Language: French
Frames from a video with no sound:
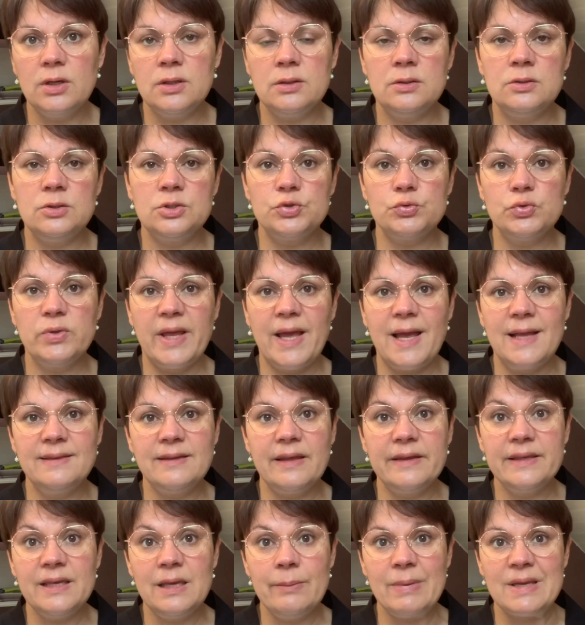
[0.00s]
Euh, je voudrais
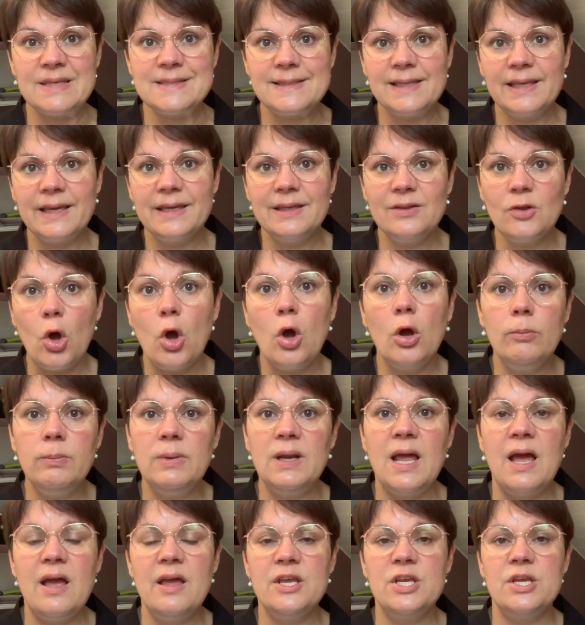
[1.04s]
attaquer ma série de robes
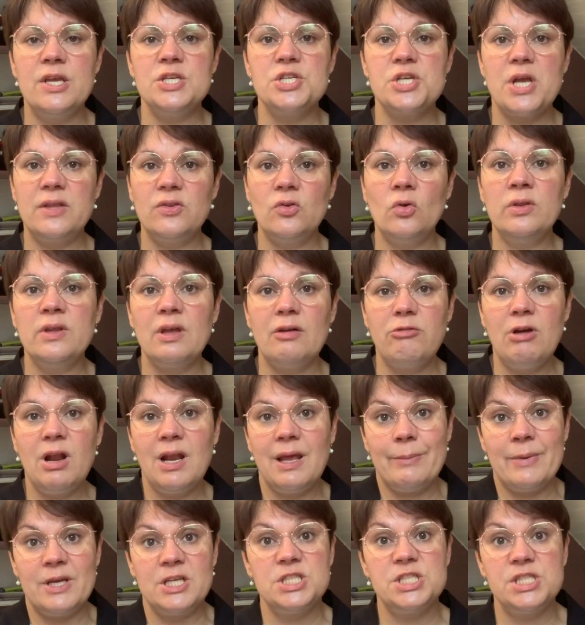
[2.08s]
là et j'attends d'avoir
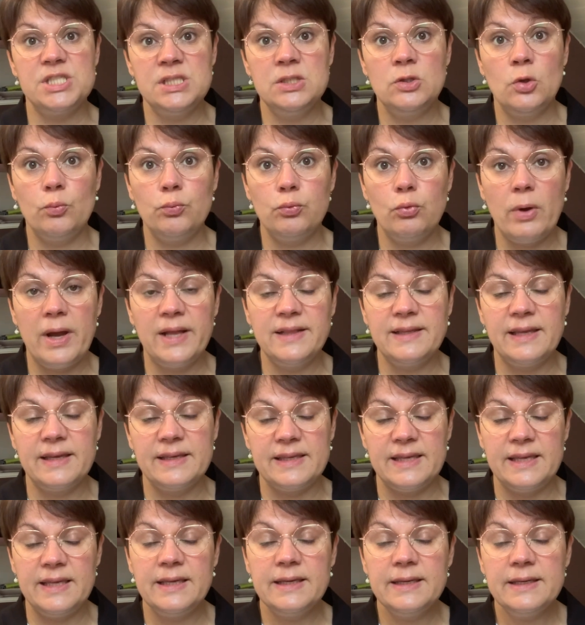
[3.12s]
la machine pour
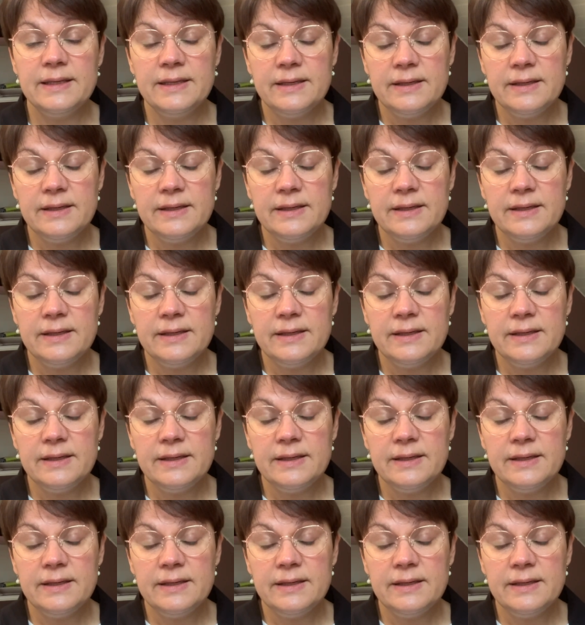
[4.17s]
attaquer.